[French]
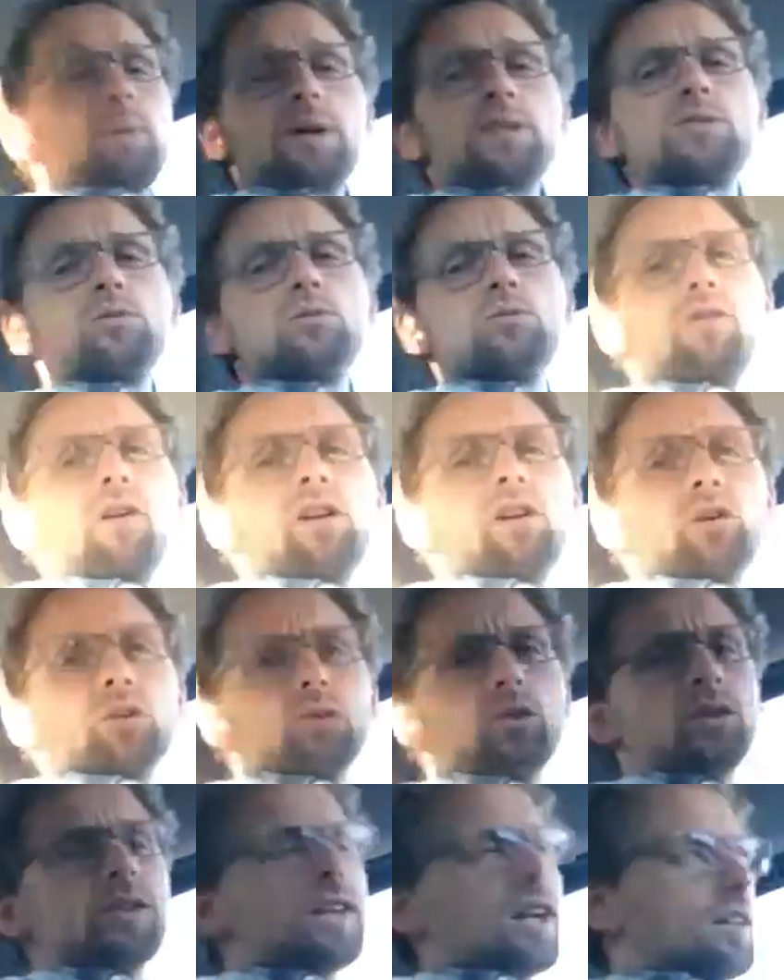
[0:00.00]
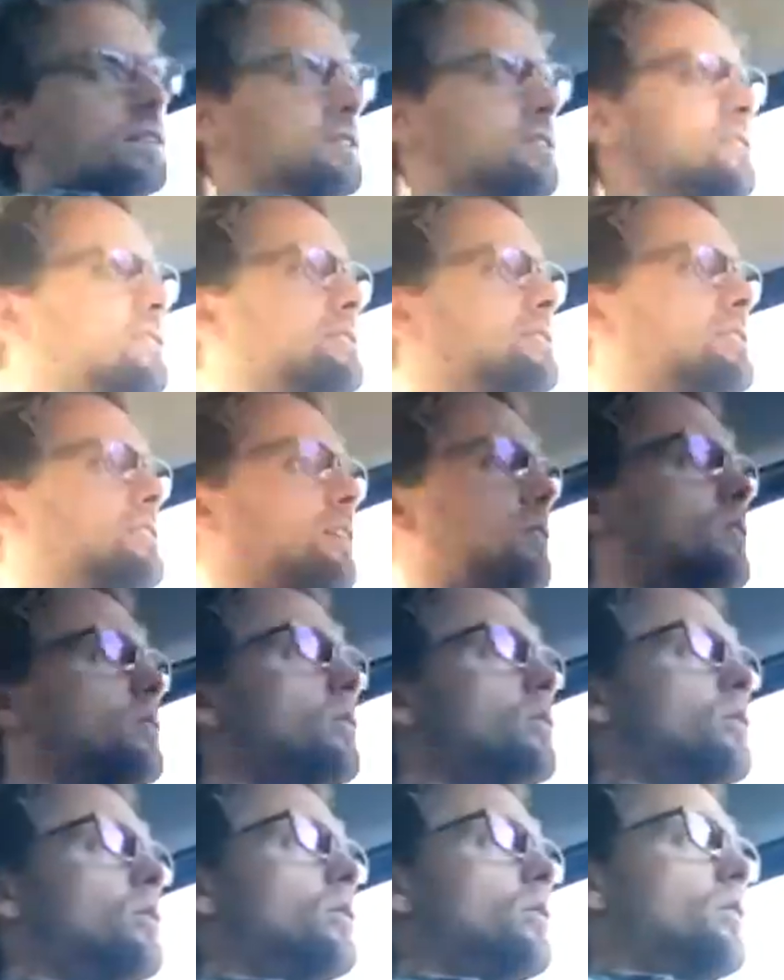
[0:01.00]
passe souvent quand on est artiste, c'est que
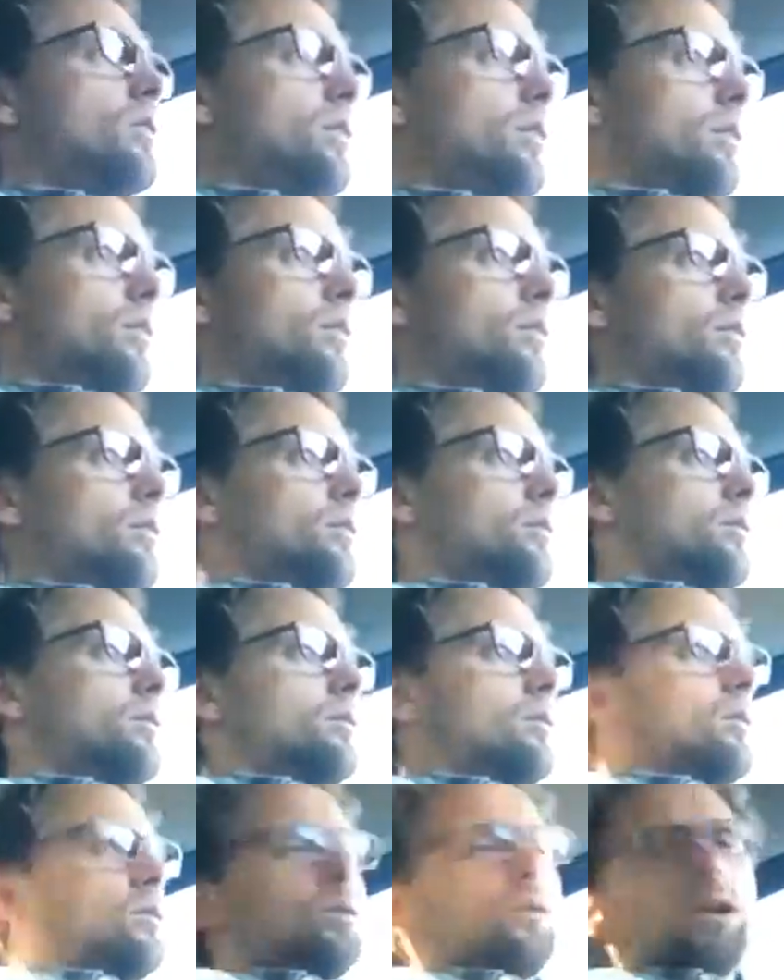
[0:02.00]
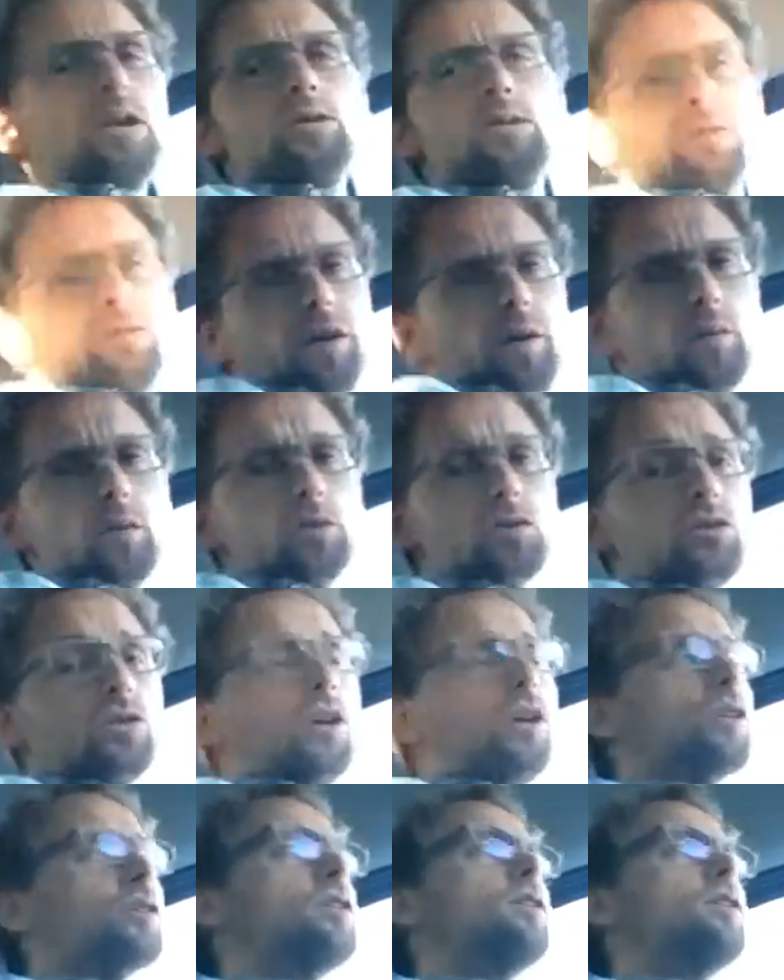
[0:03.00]
euh, on a ce fameux stock.